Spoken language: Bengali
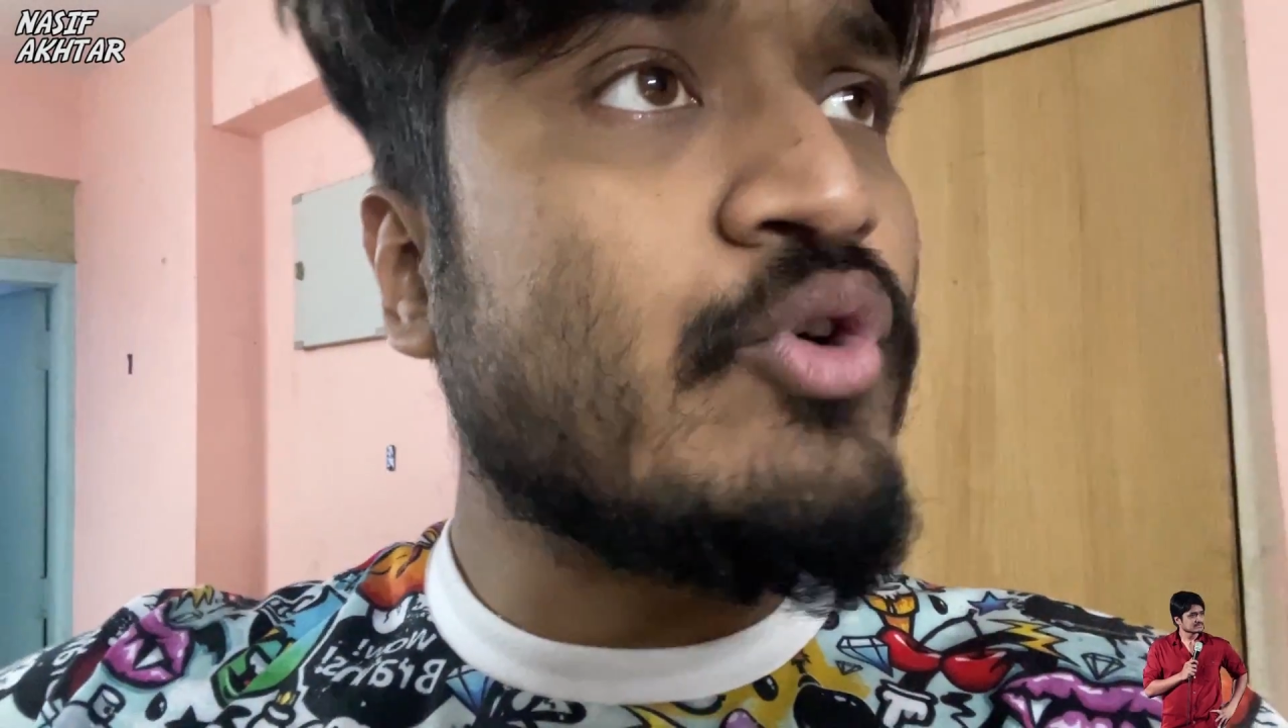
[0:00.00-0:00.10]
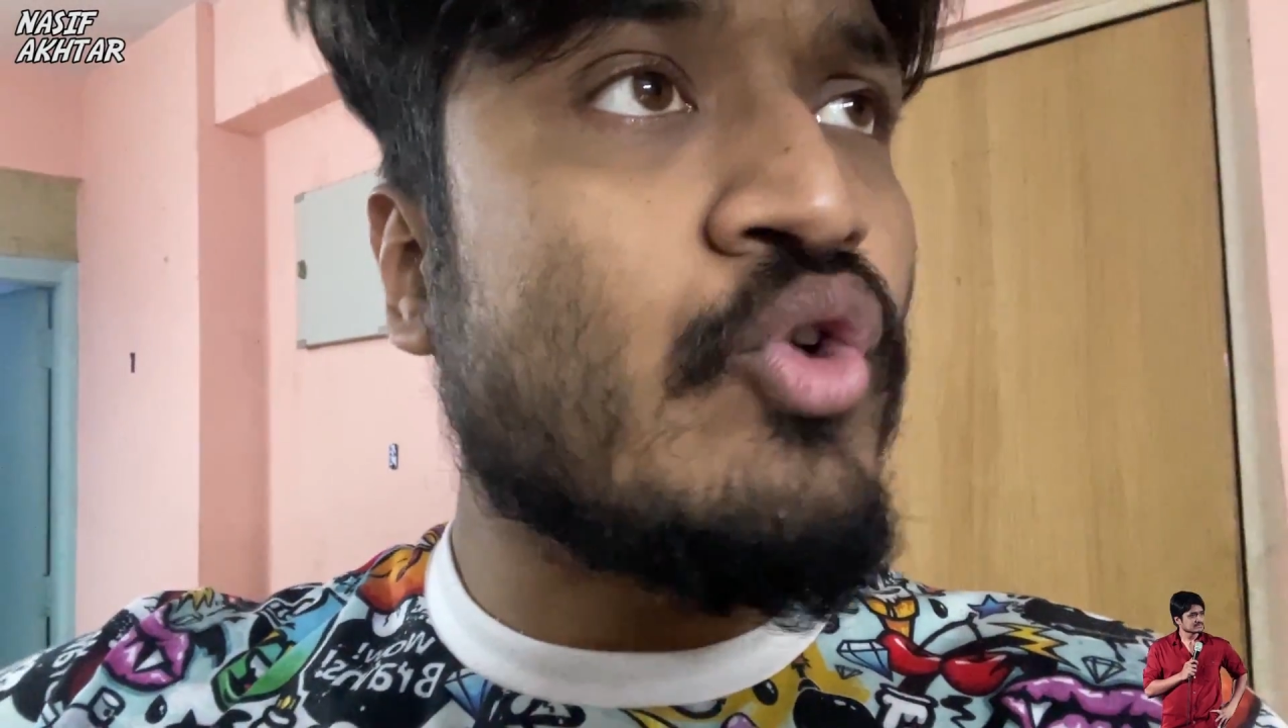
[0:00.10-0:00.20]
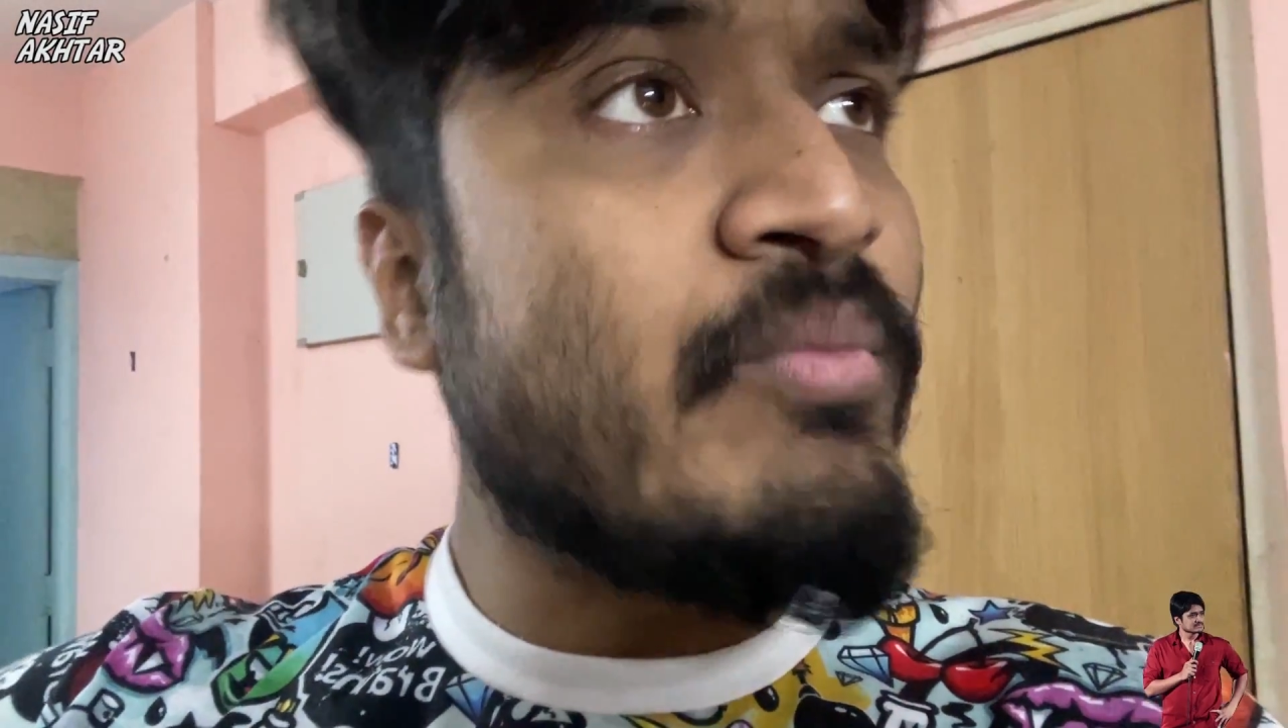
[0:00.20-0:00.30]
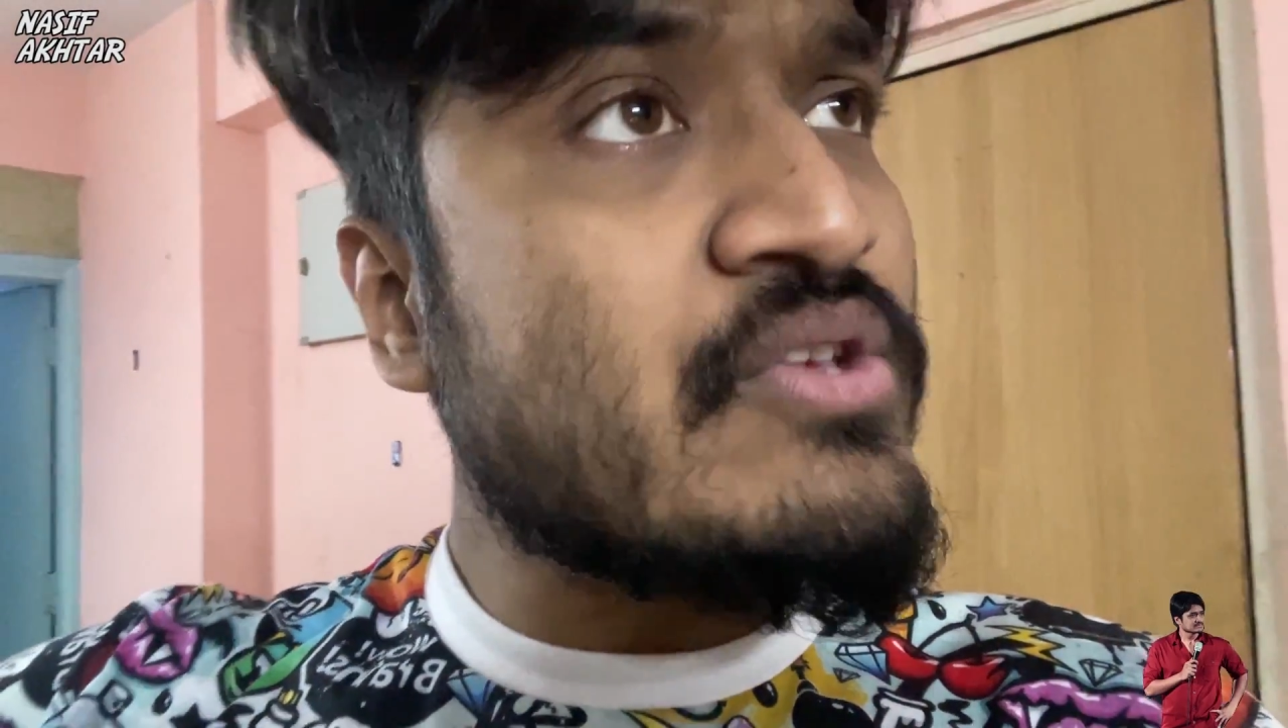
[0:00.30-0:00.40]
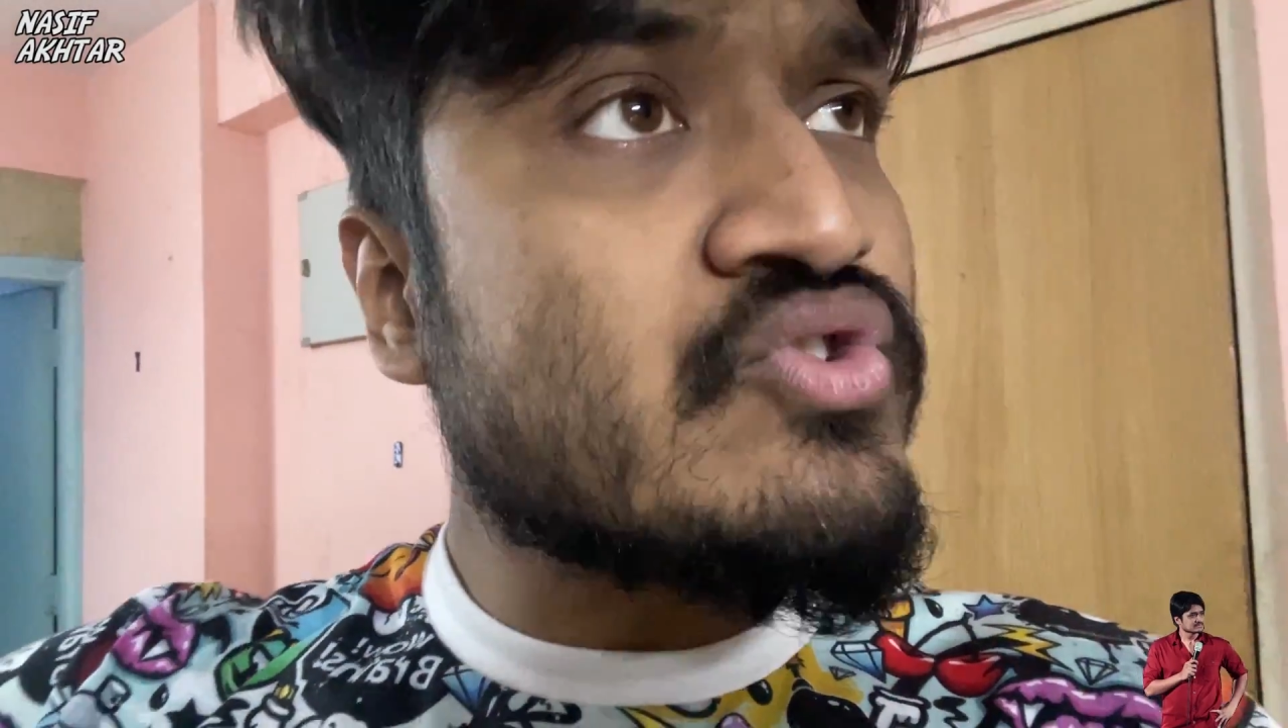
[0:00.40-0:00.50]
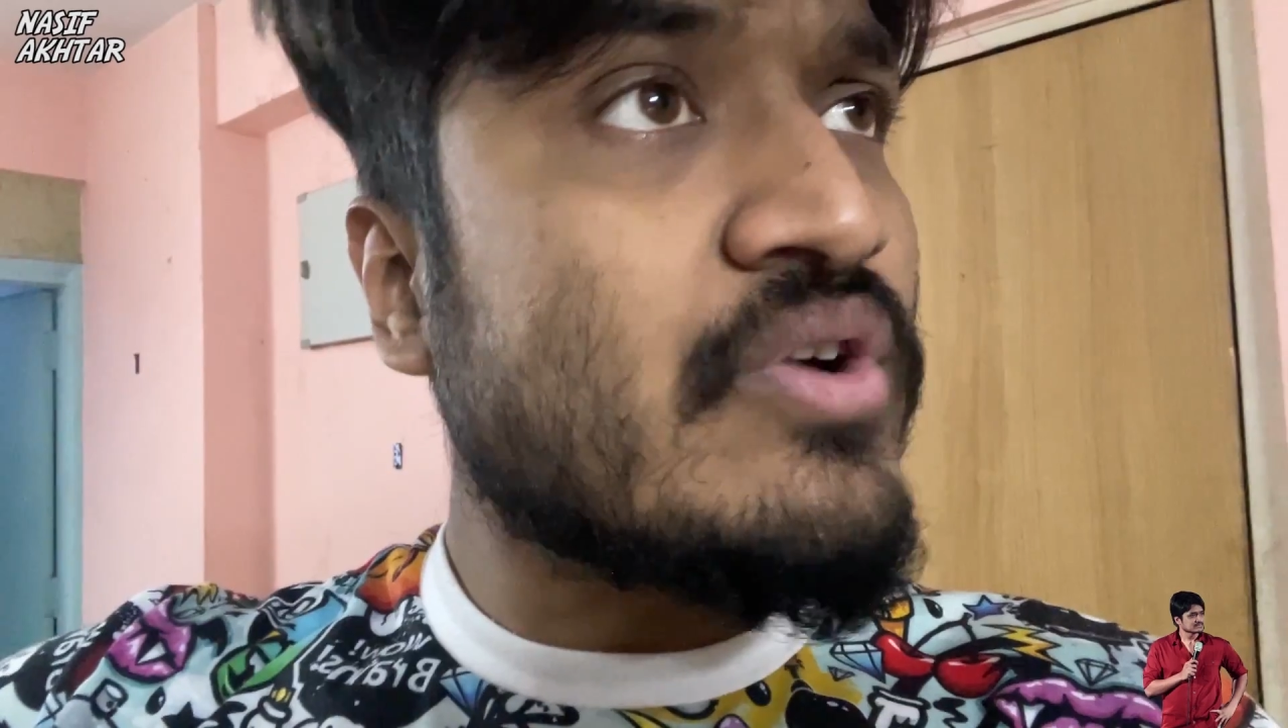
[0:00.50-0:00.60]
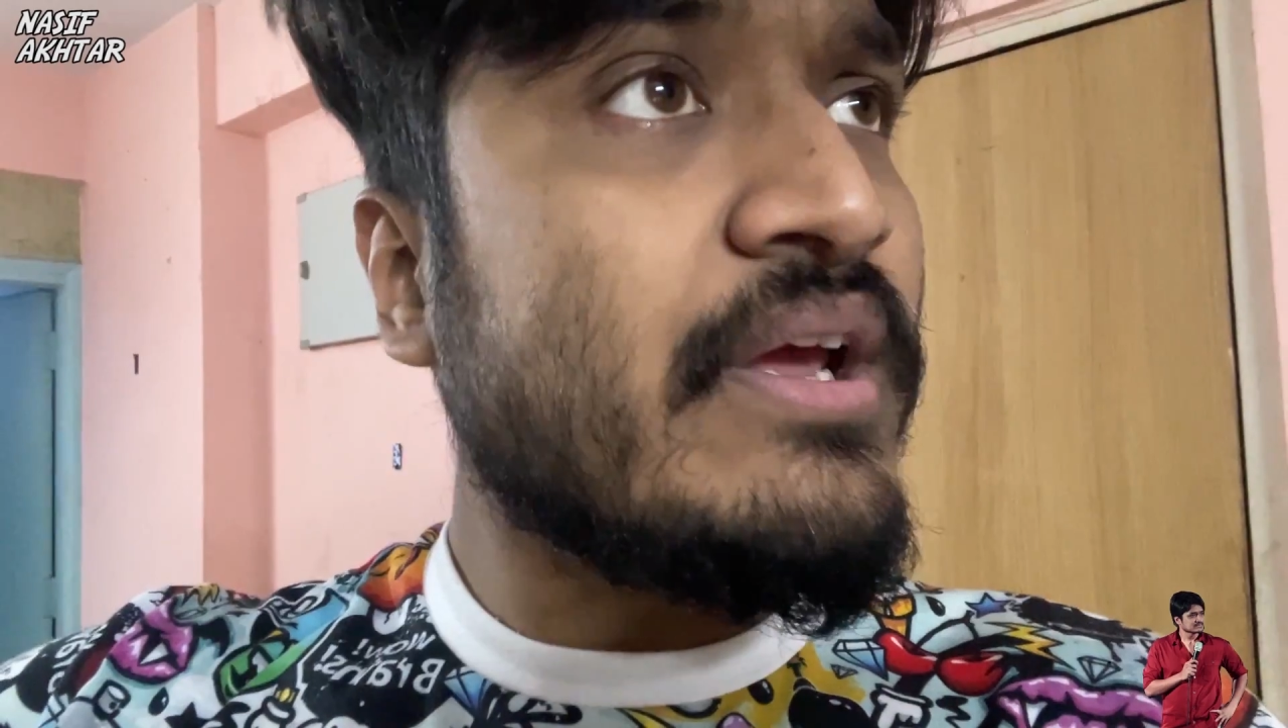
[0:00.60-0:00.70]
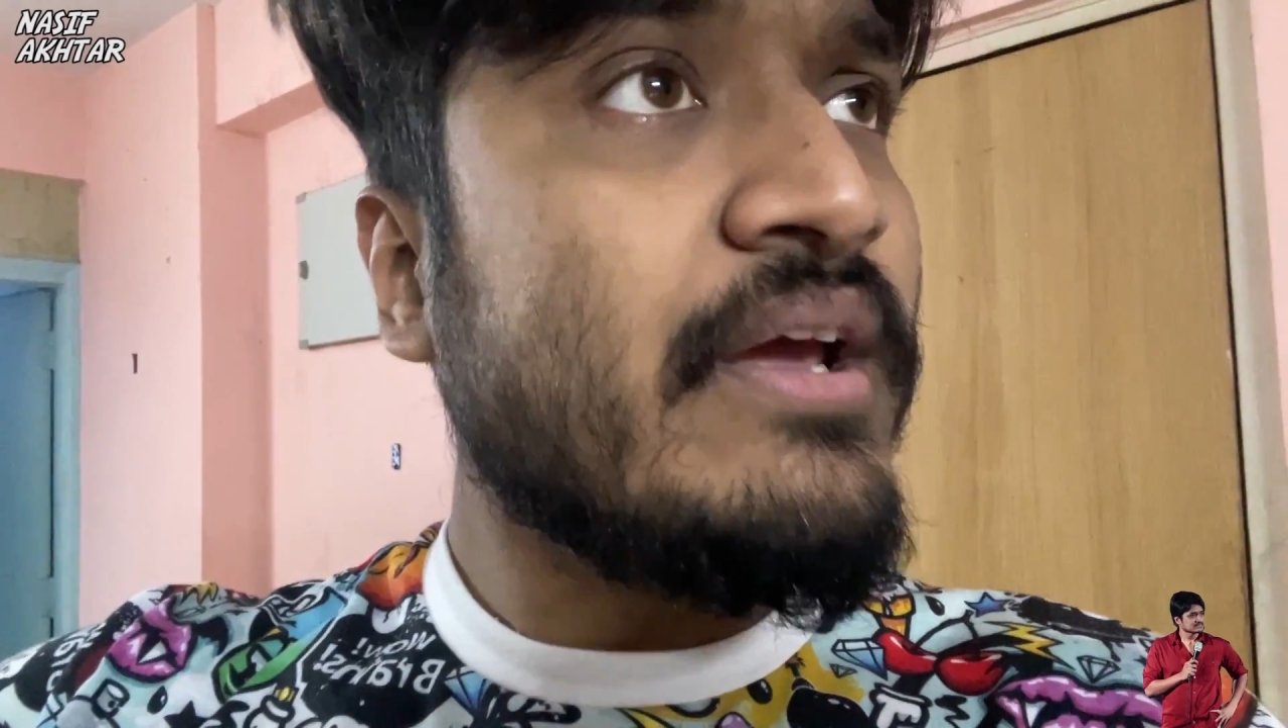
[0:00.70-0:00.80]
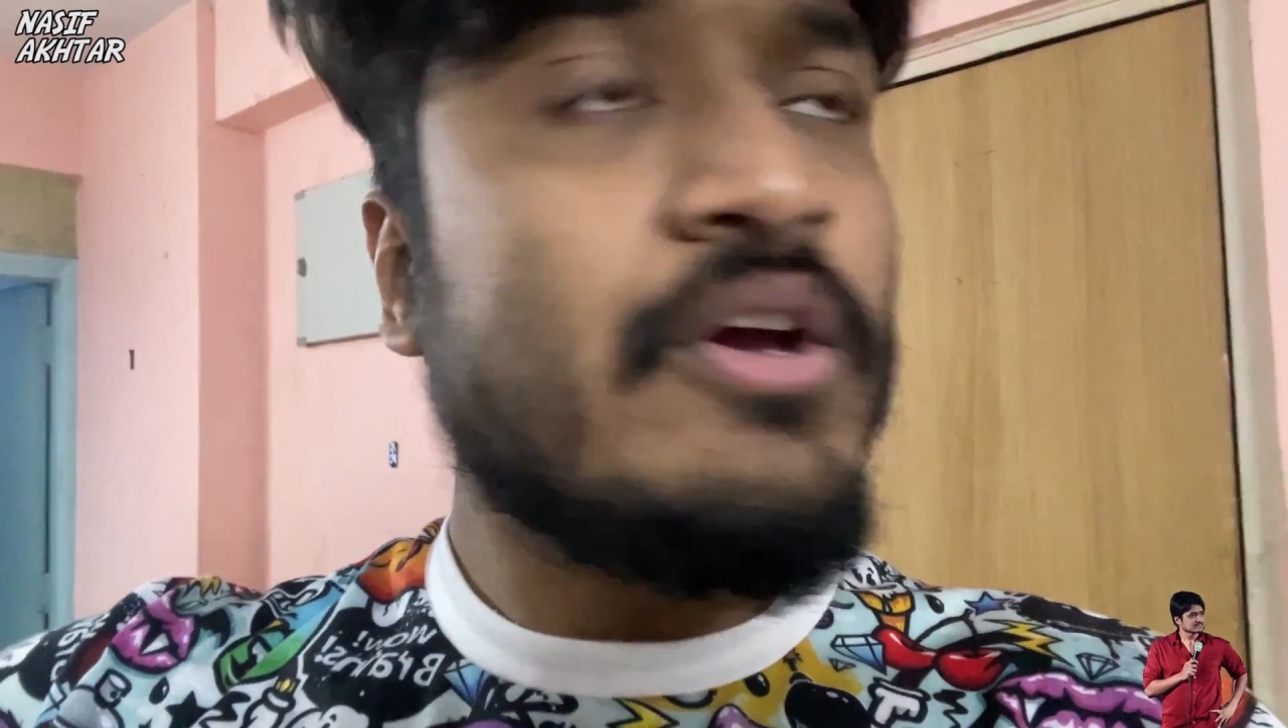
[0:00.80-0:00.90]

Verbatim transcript: ক্রোমা স্টোরে